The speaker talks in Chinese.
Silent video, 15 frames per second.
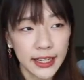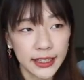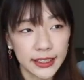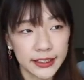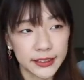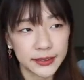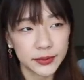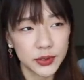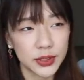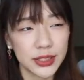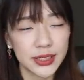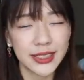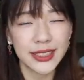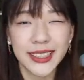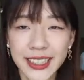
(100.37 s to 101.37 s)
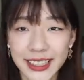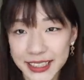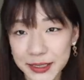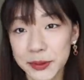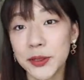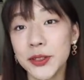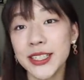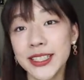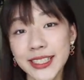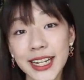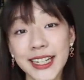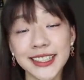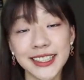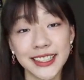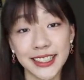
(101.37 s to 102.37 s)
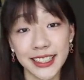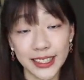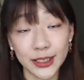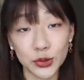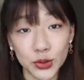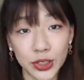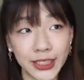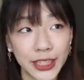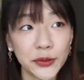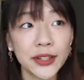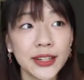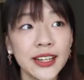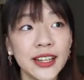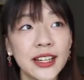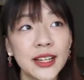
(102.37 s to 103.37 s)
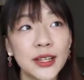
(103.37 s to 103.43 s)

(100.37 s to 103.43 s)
很就是啊怎么会这样子的那个状态，因为